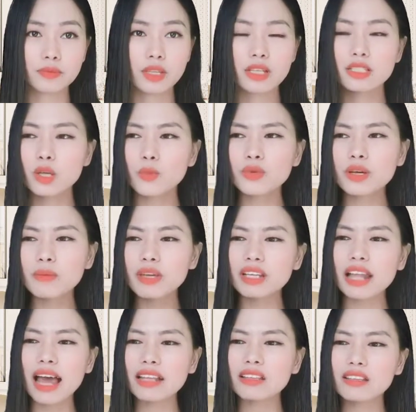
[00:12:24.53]
giống như
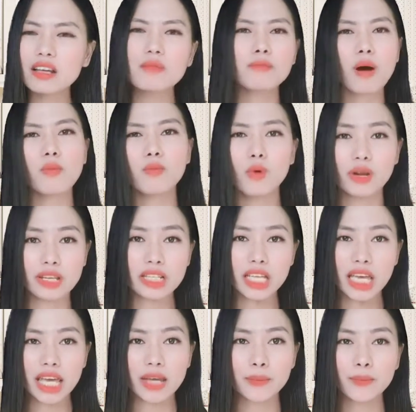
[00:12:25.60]
mình đã từng mong muốn như
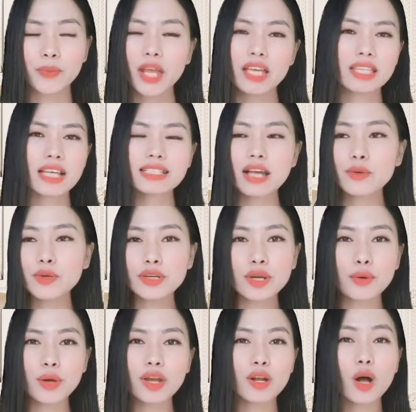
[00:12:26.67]
thế tại sao những
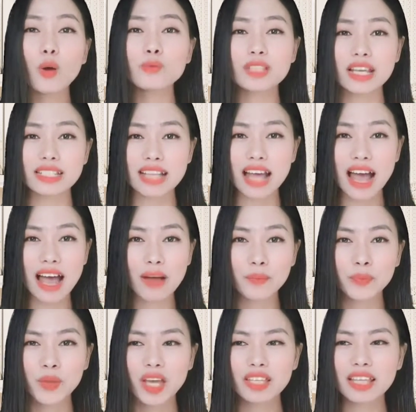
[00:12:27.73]
điều đấy nó không xảy ra
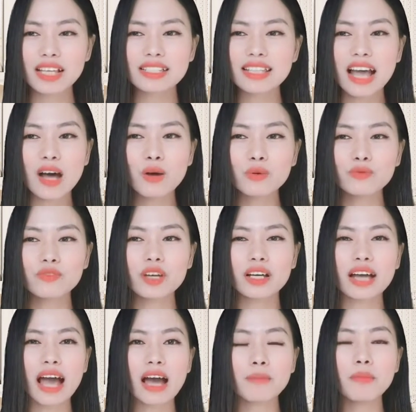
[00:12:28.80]
tại sao việc
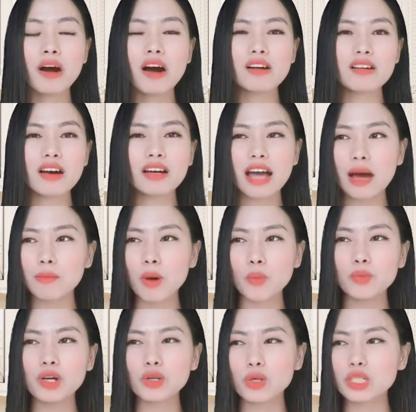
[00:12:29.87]
càng mơ ước càng
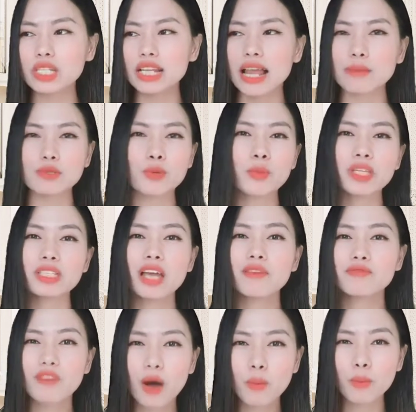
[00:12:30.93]
mong ước nó chỉ làm cho mình
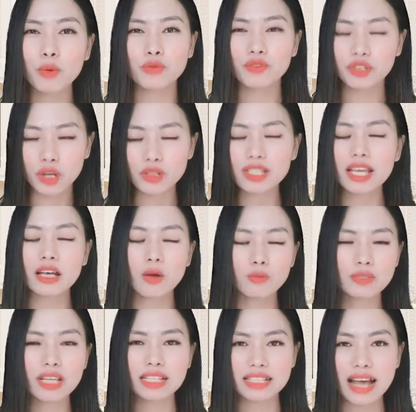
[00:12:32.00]
thất vọng bởi vì nó sẽ
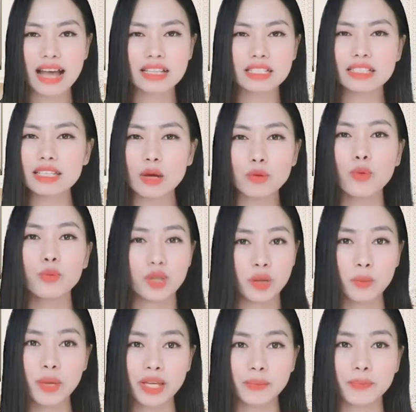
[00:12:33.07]
không xảy ra theo đúng
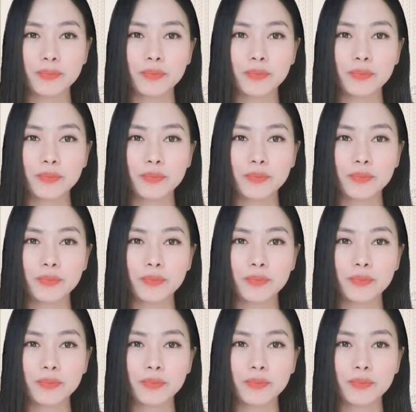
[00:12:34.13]
ý mình